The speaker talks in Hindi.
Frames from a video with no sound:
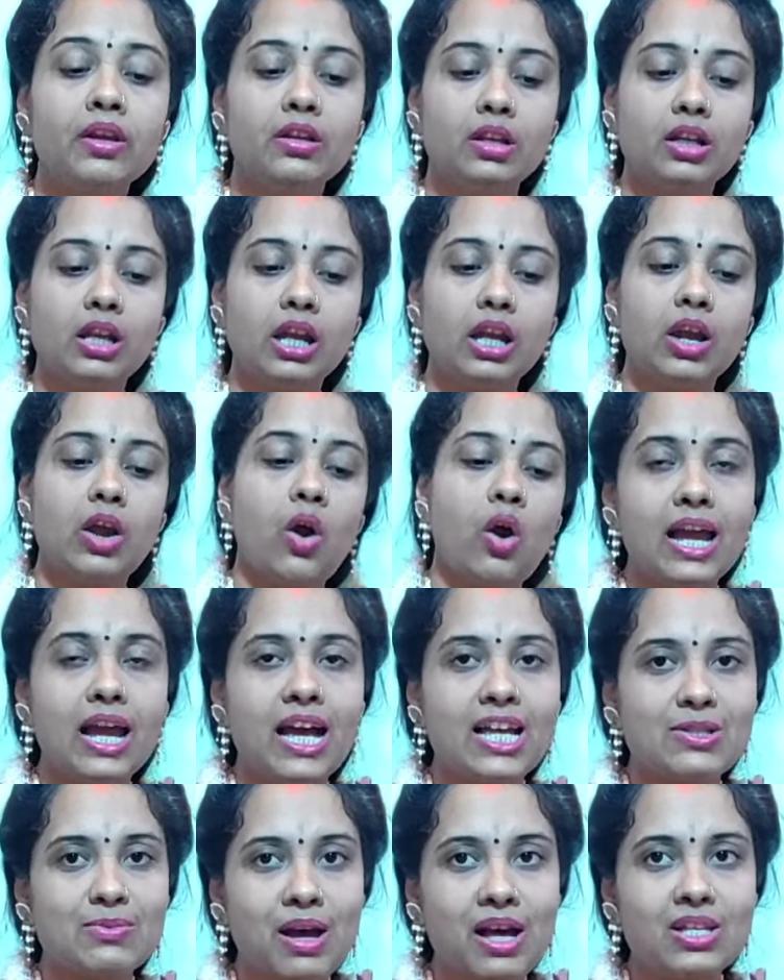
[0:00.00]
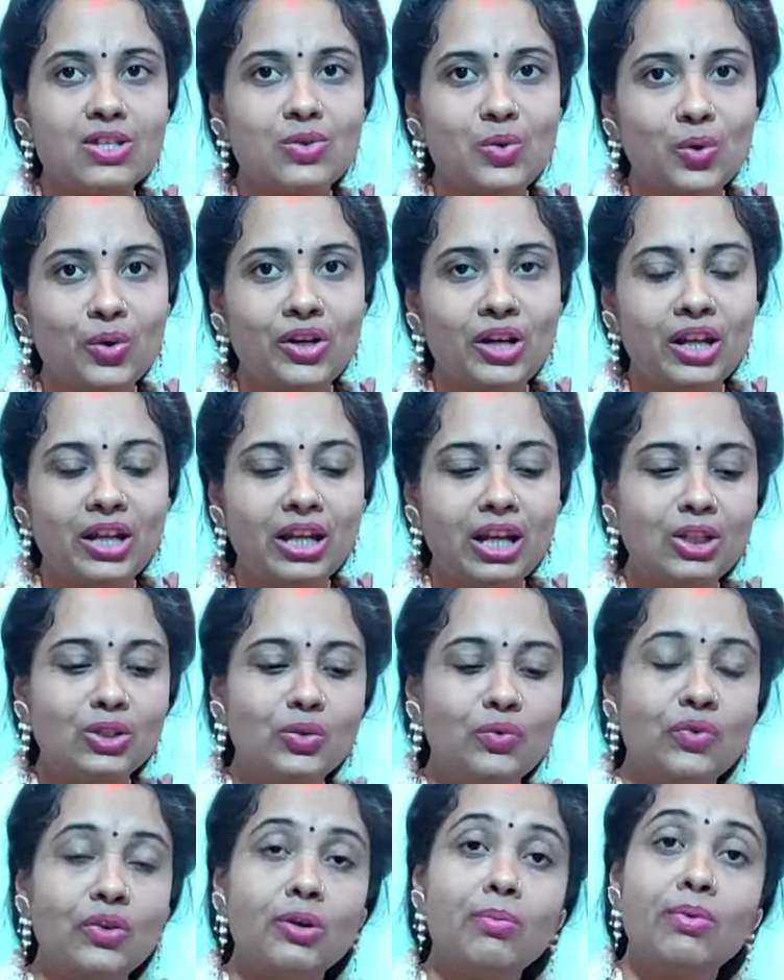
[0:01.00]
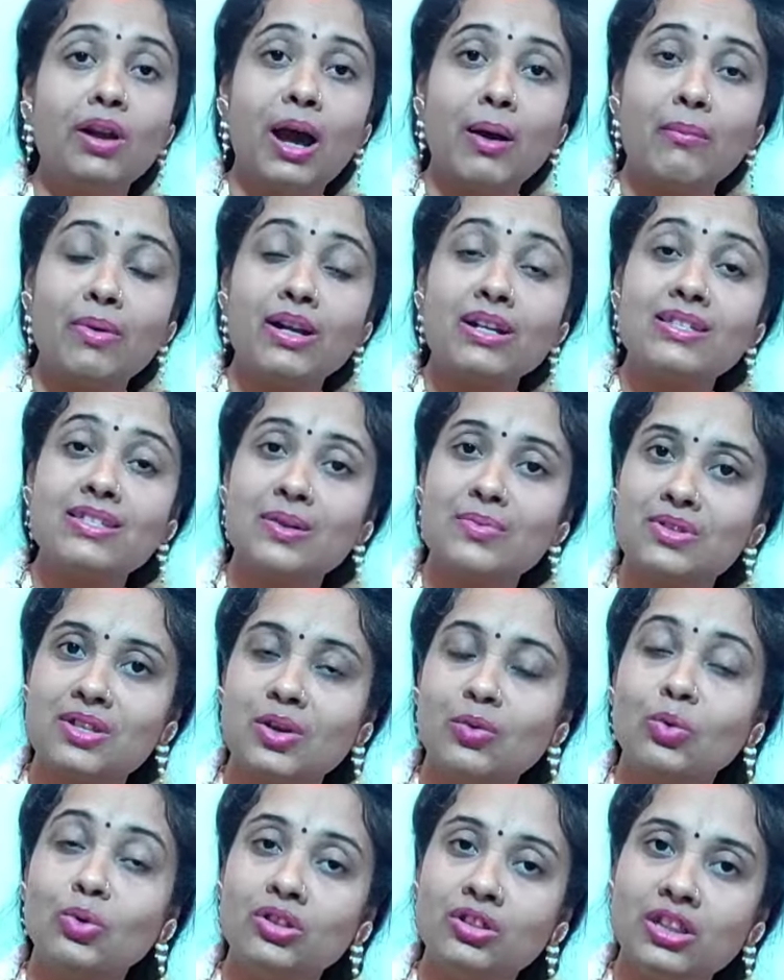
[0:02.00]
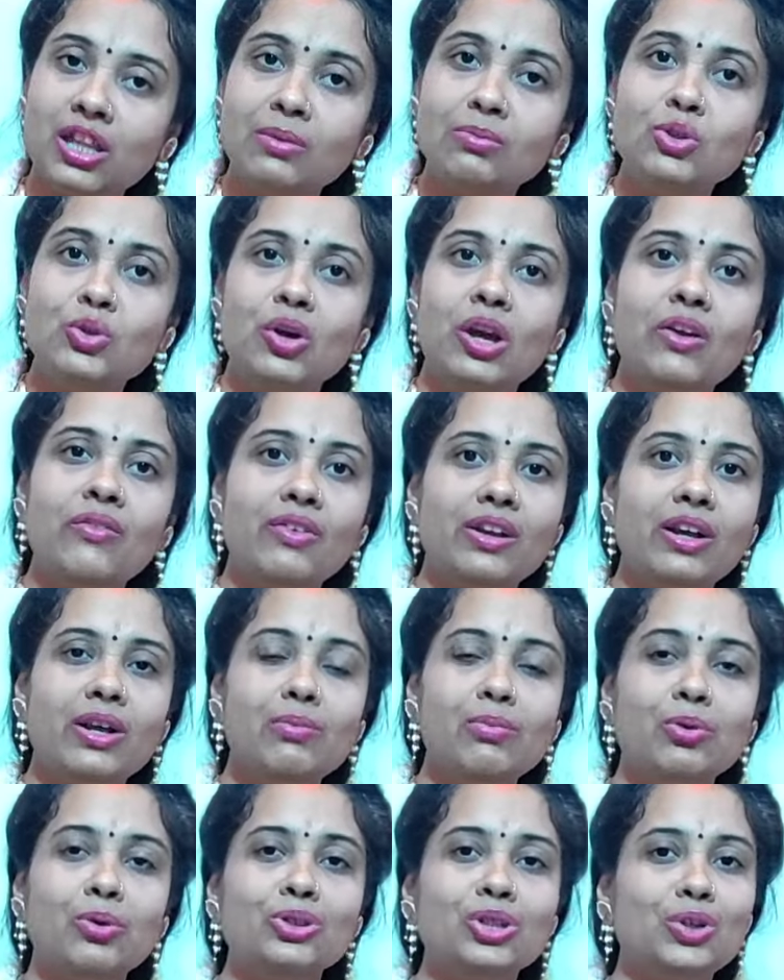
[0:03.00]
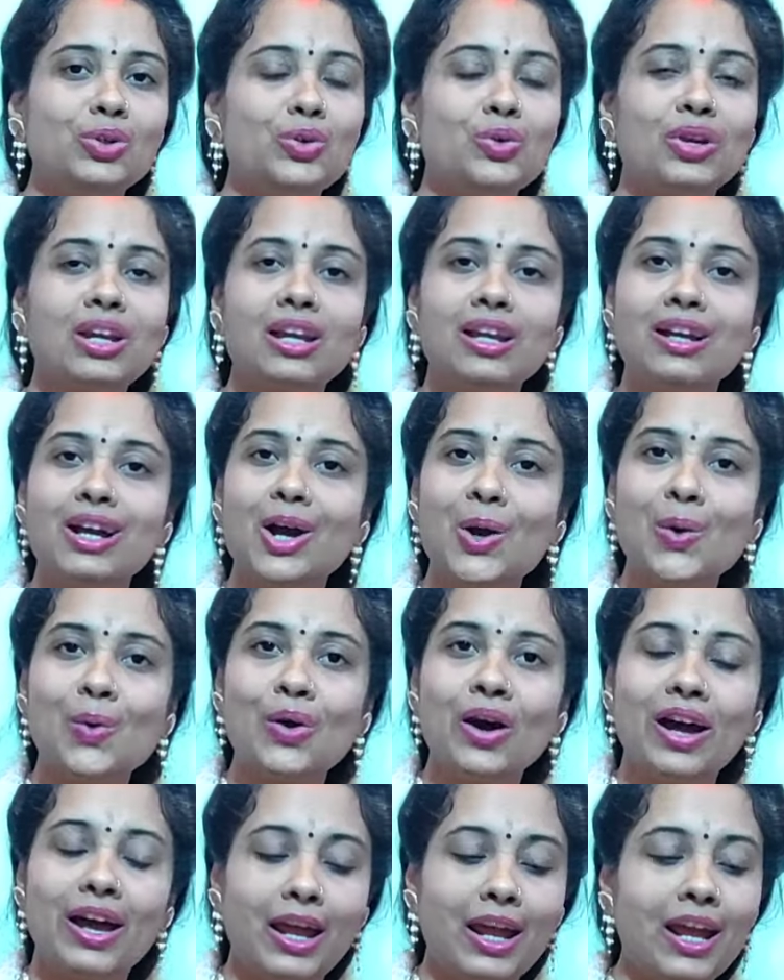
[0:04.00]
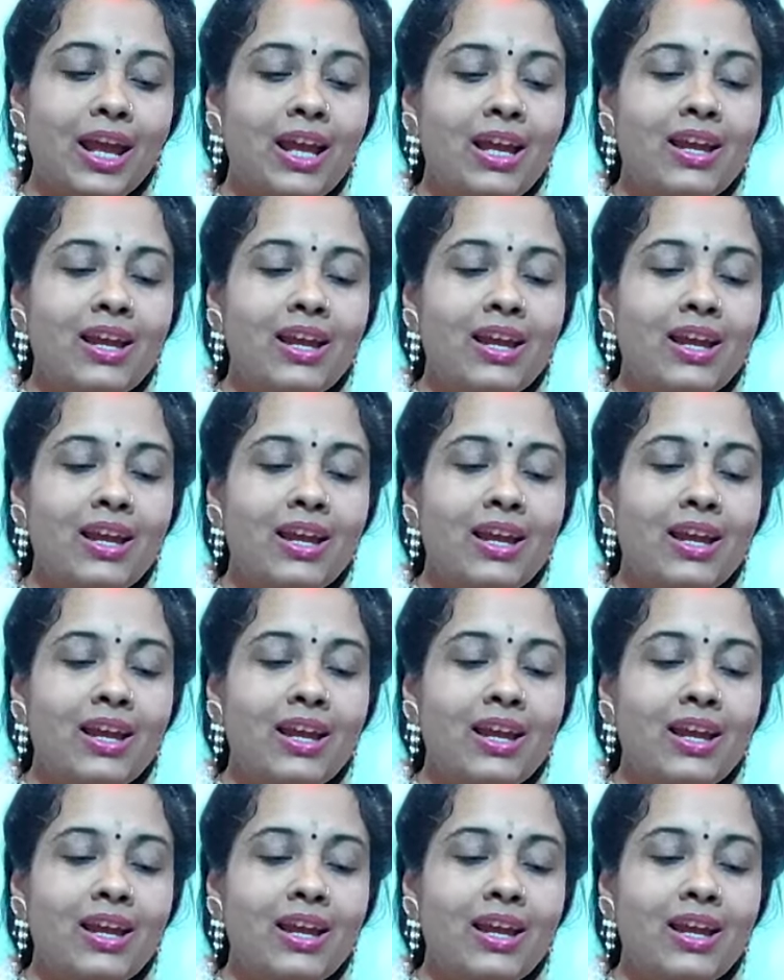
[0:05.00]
ठीक है आसपास कोई नहीं है तो फिर ब्राह्मण सबसे उत्तम जो है विकल्प होते हैं क्योंकि लिखा हुआ है